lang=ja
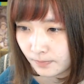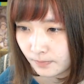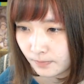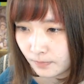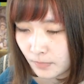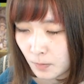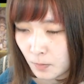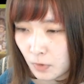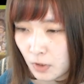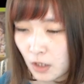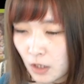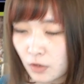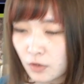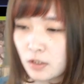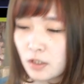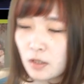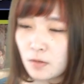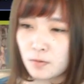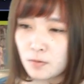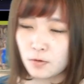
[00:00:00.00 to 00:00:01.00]
でも覚
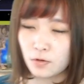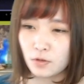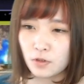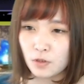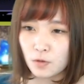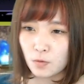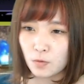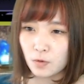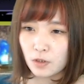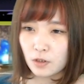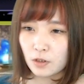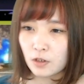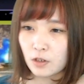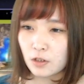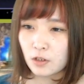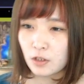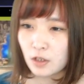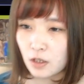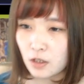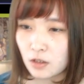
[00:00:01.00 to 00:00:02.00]
醒普通に多いから
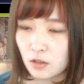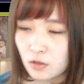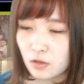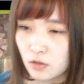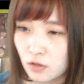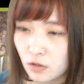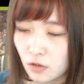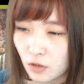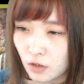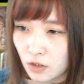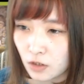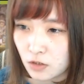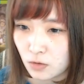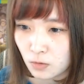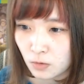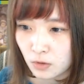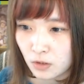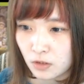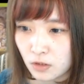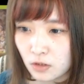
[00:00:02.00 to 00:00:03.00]
ね使えそ
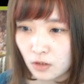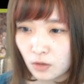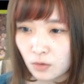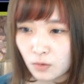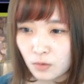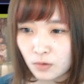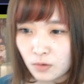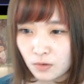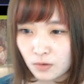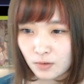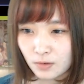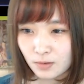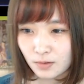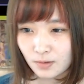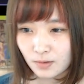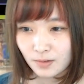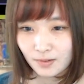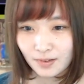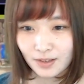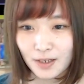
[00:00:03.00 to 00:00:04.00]
うですけど
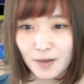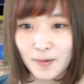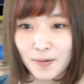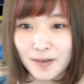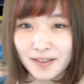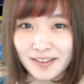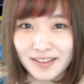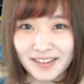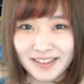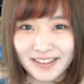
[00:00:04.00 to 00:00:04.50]
かわいい